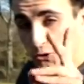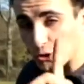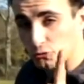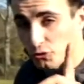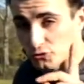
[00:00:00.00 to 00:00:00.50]

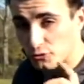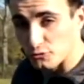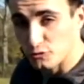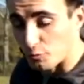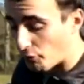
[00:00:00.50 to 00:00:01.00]
Aujourd'hui, on se
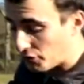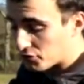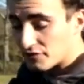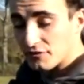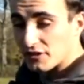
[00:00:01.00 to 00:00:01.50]
retrouve pour
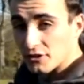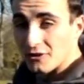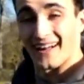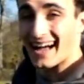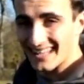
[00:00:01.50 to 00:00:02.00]
une nouvelle
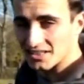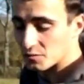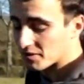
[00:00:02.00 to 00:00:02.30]
vidéo assez